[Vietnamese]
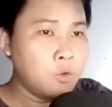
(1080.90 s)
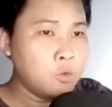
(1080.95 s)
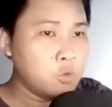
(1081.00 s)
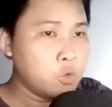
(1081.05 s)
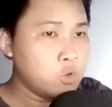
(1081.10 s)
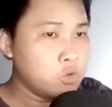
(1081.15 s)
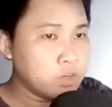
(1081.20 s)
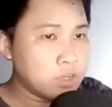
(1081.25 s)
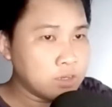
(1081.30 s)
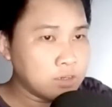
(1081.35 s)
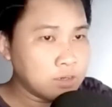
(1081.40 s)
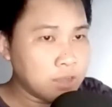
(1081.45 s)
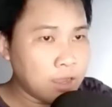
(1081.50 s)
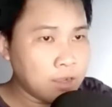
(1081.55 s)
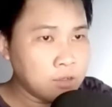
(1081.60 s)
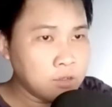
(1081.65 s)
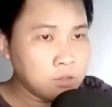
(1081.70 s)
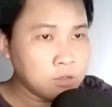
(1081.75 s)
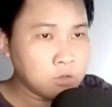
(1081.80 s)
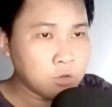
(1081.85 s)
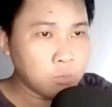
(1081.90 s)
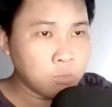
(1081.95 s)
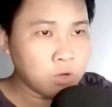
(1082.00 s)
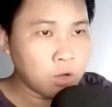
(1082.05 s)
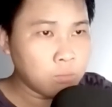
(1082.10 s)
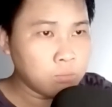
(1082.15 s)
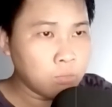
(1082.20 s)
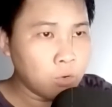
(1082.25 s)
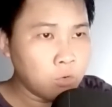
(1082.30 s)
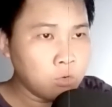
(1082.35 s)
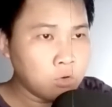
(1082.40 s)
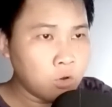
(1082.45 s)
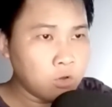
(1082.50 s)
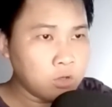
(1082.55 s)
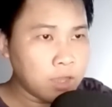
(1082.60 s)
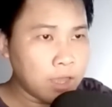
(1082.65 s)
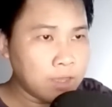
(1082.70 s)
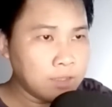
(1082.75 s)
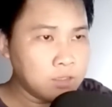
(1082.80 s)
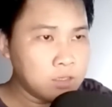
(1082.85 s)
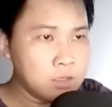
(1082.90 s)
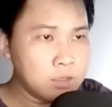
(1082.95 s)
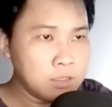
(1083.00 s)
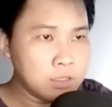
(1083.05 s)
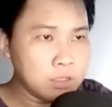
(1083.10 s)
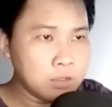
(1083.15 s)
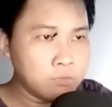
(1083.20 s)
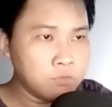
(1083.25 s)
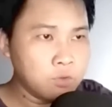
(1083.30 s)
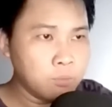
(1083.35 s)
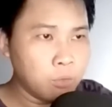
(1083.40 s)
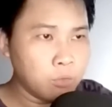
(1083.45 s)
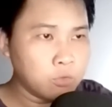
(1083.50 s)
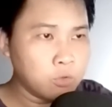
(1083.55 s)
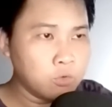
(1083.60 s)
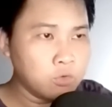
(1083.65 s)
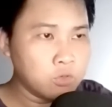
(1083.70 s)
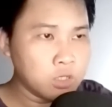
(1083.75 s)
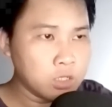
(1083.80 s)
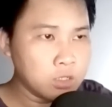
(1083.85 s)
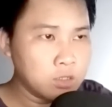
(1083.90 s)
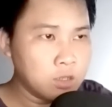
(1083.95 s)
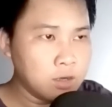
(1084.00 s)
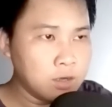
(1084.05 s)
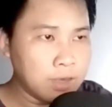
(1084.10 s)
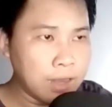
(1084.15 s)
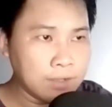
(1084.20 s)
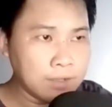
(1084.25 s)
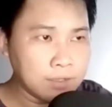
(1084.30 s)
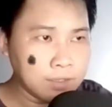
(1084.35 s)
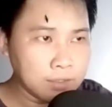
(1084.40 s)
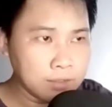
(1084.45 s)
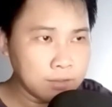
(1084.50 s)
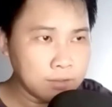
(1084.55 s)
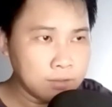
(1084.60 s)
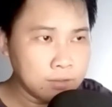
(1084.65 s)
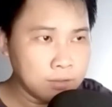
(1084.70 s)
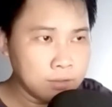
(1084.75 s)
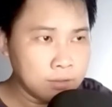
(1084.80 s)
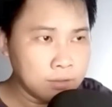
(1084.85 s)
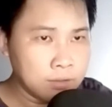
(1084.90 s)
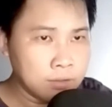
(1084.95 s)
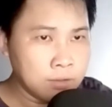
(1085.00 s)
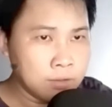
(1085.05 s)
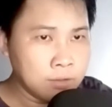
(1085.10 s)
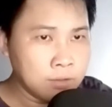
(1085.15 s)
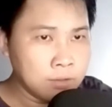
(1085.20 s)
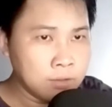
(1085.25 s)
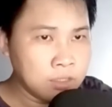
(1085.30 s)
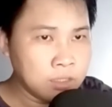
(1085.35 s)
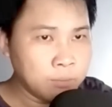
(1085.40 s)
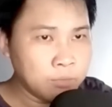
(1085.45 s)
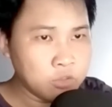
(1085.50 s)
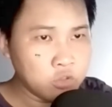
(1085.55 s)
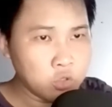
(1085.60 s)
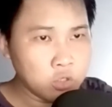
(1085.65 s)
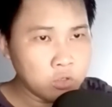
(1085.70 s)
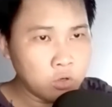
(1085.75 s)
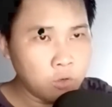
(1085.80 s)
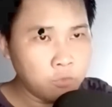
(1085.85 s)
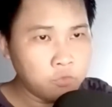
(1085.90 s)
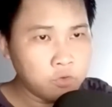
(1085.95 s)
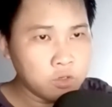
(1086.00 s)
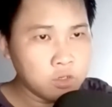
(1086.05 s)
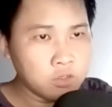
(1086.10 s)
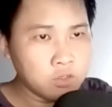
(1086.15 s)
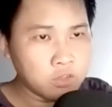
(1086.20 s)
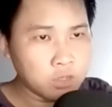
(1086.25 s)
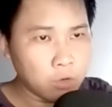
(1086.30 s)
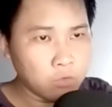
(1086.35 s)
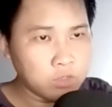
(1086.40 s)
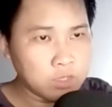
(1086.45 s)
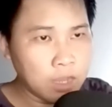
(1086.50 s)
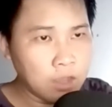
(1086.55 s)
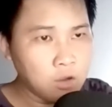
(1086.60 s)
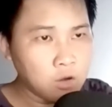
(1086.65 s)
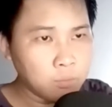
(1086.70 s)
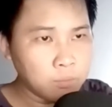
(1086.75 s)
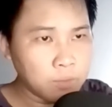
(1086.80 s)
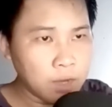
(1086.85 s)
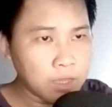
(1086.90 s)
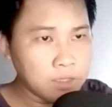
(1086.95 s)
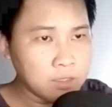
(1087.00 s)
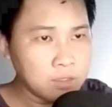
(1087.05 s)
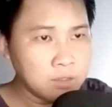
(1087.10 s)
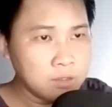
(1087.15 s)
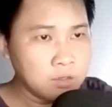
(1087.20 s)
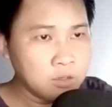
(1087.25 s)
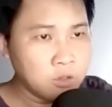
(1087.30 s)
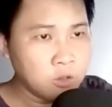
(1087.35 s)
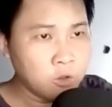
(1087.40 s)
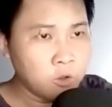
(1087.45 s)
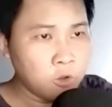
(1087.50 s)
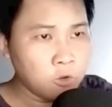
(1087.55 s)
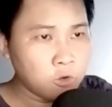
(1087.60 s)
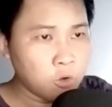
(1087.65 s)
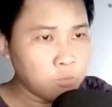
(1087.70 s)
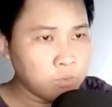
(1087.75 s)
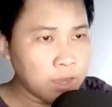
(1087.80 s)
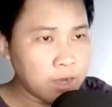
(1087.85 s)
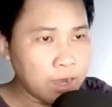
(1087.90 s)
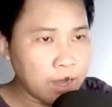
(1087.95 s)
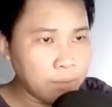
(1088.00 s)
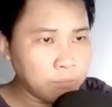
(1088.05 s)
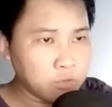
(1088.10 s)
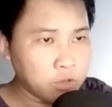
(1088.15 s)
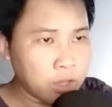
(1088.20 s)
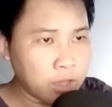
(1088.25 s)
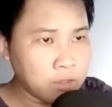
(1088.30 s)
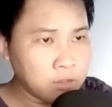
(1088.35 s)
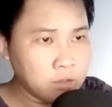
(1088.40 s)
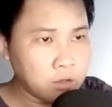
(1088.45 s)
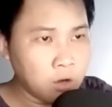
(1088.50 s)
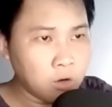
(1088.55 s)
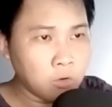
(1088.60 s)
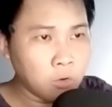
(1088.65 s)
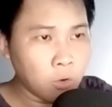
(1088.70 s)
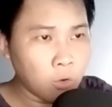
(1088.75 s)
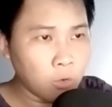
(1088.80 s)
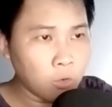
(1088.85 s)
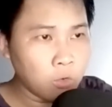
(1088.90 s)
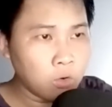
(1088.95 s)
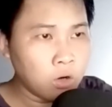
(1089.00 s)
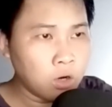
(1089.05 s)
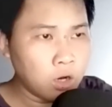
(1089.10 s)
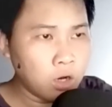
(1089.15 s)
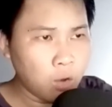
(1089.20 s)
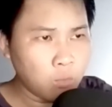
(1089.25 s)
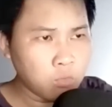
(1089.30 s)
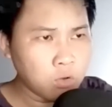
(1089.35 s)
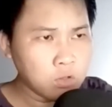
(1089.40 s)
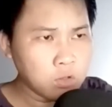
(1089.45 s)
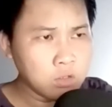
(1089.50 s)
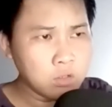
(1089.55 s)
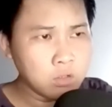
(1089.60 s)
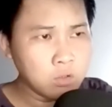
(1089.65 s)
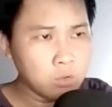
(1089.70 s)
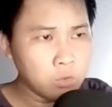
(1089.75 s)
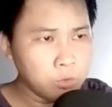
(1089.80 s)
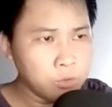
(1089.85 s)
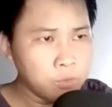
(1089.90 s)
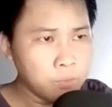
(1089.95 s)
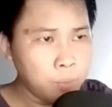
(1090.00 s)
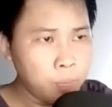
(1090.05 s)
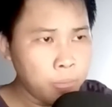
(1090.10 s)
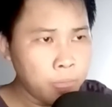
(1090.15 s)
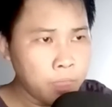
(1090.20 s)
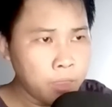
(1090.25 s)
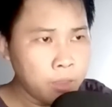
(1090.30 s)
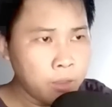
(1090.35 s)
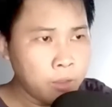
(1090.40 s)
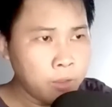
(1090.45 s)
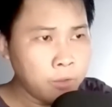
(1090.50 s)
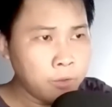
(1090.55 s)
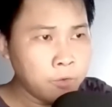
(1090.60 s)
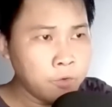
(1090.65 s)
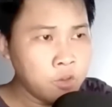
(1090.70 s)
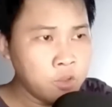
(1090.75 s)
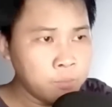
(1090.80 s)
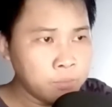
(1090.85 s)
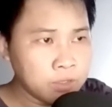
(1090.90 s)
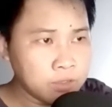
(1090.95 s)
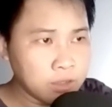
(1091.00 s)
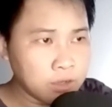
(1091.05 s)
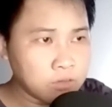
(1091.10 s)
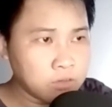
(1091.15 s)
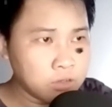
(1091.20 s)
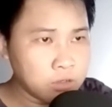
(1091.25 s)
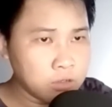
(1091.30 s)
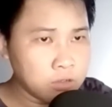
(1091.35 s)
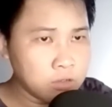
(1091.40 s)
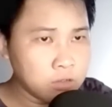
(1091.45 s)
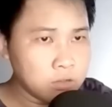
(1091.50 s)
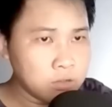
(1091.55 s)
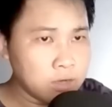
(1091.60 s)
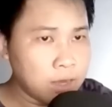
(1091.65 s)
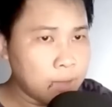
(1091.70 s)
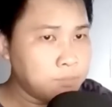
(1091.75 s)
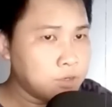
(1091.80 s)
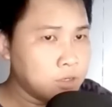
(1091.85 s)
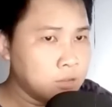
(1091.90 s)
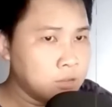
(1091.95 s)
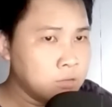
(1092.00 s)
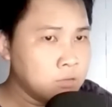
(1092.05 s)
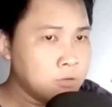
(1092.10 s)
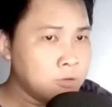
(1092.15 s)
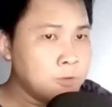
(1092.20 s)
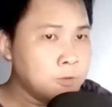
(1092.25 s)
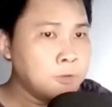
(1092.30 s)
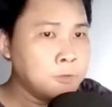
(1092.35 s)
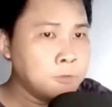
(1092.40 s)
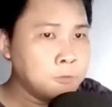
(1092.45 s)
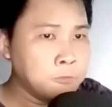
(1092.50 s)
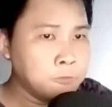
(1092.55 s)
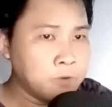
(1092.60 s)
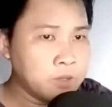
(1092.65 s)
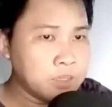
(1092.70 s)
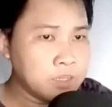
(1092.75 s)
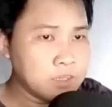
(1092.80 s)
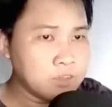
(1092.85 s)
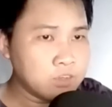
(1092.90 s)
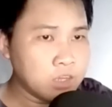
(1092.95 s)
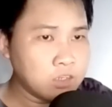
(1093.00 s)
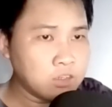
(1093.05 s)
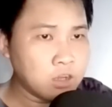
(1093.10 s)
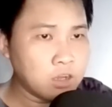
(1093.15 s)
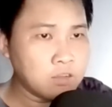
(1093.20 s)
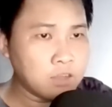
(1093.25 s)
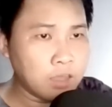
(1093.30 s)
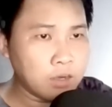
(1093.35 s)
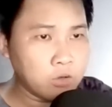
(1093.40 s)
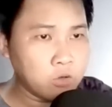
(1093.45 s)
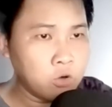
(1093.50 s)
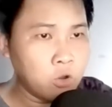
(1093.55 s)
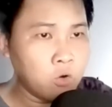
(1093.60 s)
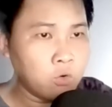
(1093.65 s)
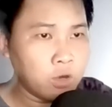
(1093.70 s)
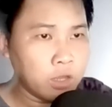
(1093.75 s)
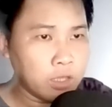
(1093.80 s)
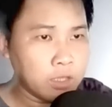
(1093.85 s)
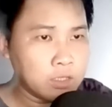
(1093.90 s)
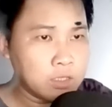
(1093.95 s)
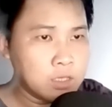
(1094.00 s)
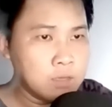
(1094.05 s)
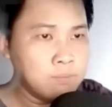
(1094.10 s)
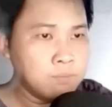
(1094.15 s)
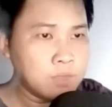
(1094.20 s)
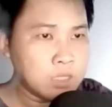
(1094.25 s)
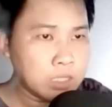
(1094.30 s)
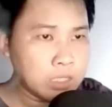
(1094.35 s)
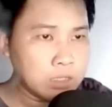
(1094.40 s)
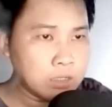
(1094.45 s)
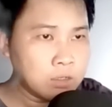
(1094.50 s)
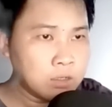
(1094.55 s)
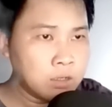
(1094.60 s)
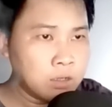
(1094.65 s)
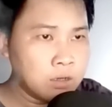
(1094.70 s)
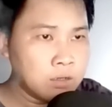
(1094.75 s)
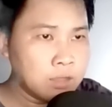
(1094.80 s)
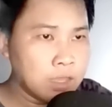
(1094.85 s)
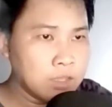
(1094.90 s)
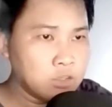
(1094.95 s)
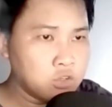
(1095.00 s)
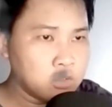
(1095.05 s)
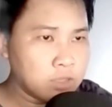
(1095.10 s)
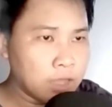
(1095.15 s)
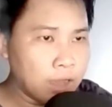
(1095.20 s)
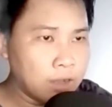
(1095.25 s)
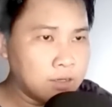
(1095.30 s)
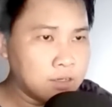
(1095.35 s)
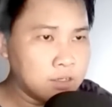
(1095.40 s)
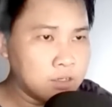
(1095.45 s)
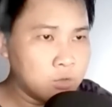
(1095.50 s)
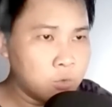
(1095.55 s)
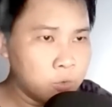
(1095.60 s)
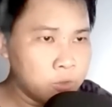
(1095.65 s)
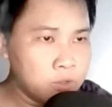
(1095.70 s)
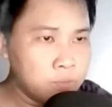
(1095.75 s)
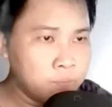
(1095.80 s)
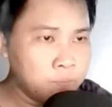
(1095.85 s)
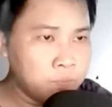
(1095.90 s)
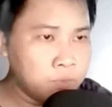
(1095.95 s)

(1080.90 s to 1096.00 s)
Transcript: Tuy rằng hắn cũng không muốn đối kháng chính diện với một tu sĩ kết đan kỳ, nhưng mà chuyện đối phương xảo trá hôm nay cũng đã làm cho hắn cơ hồ không có đường lui. Nếu mình thật sự đáp ứng, vậy thì sẽ trở thành nô lệ kiếm tiền thay cho Tả Kinh Huy.